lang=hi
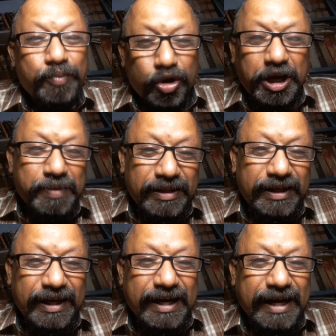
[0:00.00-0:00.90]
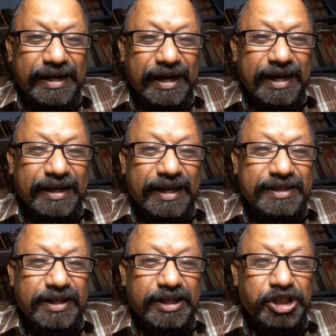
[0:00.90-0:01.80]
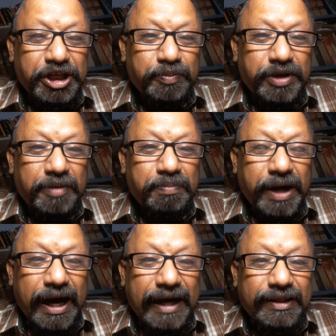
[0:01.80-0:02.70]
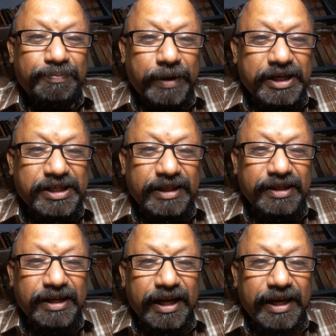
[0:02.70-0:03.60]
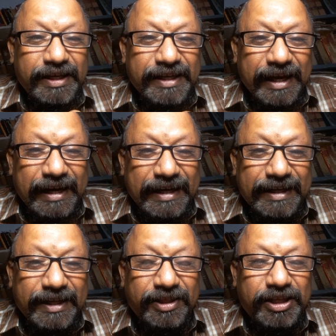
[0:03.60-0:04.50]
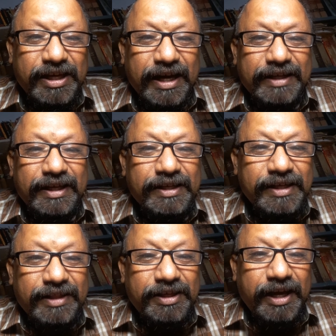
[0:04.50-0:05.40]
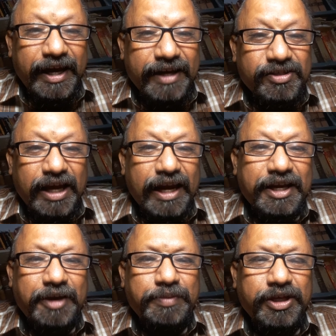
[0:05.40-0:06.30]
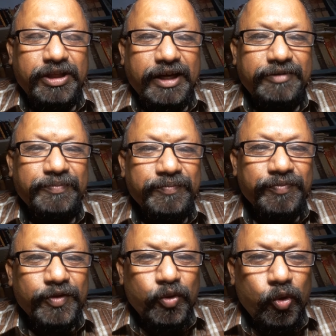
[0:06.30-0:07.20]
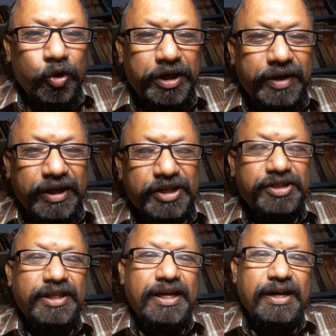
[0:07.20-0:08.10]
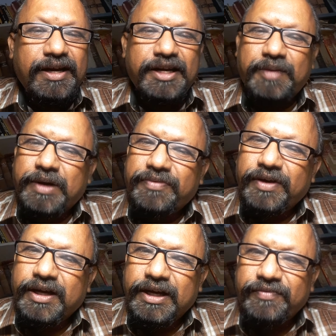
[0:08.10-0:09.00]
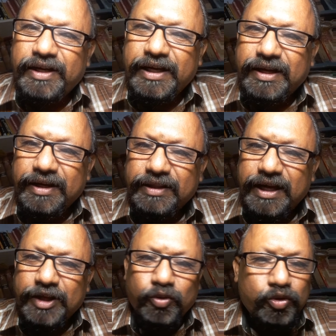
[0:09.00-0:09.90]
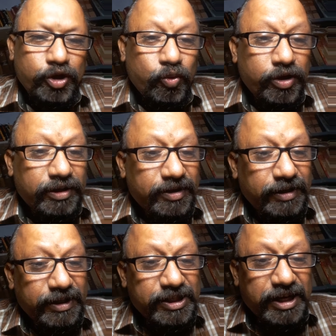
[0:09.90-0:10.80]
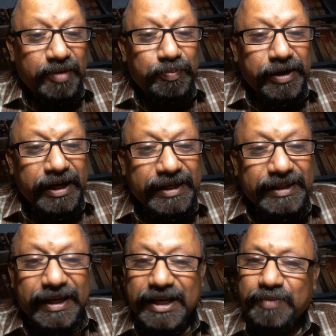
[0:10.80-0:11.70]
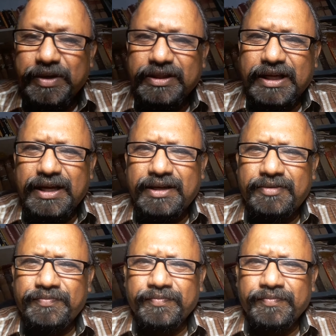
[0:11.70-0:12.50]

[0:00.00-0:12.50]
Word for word: मुख्यमंत्री कार्यालय के हस्तक्षेप के बाद परिषद ने यह लिखित दिया कि यदि एक साल के भीतर कोई किश्त अदा करने के बाद विक्रय विलेख करता है तो उसे कोई अतिरिक्त स्टाम्प नहीं देना पड़ता है